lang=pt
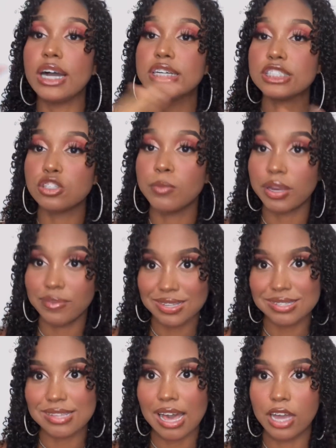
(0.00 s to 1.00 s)
antes do meu
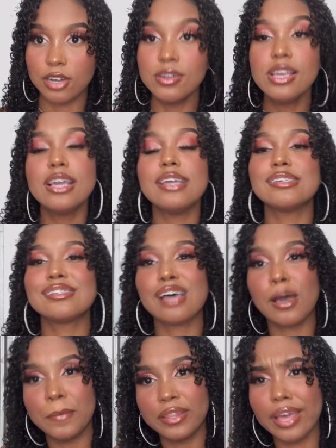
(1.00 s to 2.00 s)
aniversário. E você
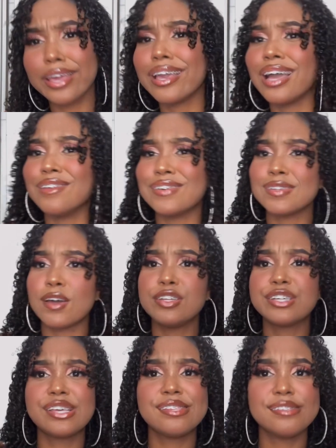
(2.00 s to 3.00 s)
sabe, né, que aniversário de
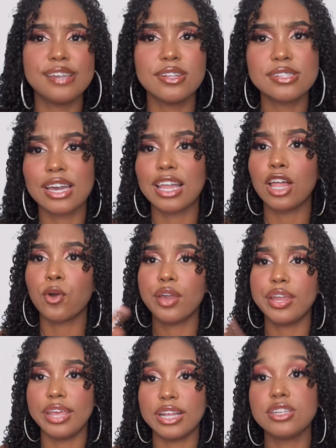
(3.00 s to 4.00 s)
15 anos é aquela
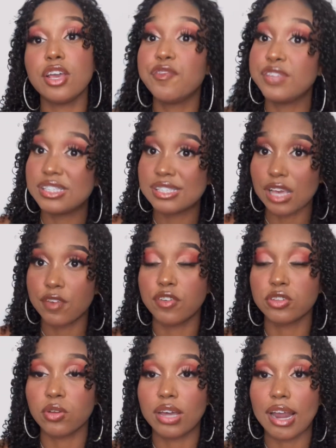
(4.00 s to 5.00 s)
correria. Eu fiz ensaio
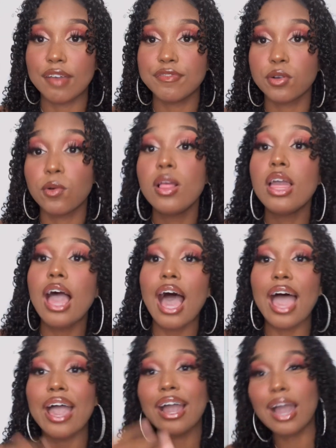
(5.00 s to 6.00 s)
fotográfico,
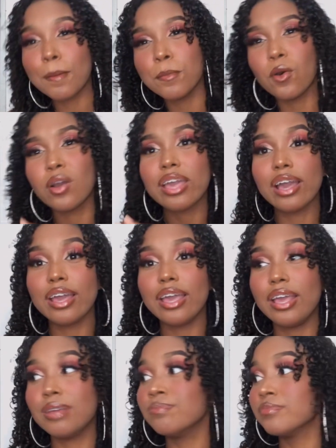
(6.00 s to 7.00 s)
aí acabou que
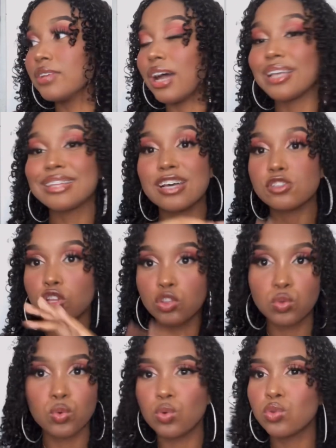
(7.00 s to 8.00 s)
aí atrasou
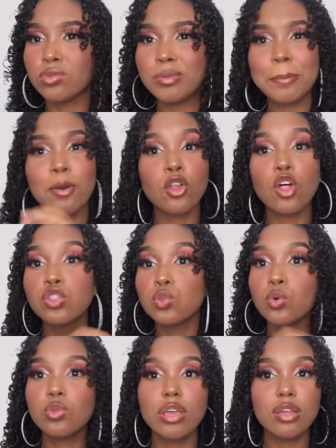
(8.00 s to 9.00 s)
tudo, embolou
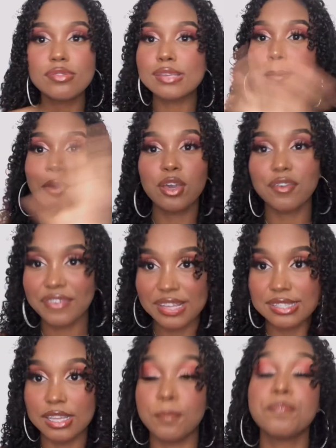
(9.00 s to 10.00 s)
tudo e eu não sabia o que eu
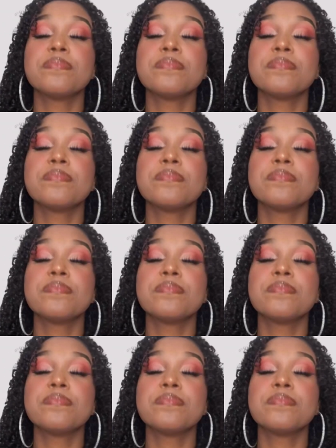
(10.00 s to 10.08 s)
fazer.